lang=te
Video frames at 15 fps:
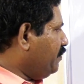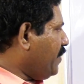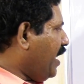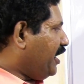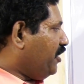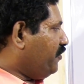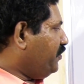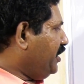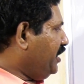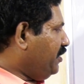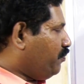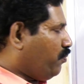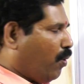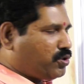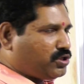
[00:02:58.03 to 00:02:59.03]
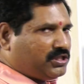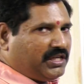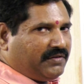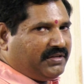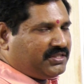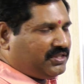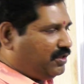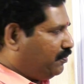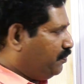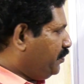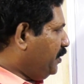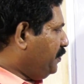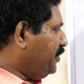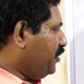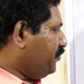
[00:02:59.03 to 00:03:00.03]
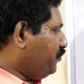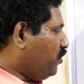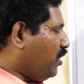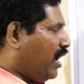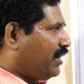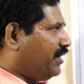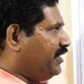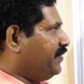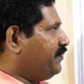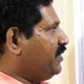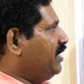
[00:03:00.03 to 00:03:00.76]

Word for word: బ్యాంక్ ఎఫ్డి పోస్టల్ సేవింగ్స్ పీపీఎఫ్ ఆర్డి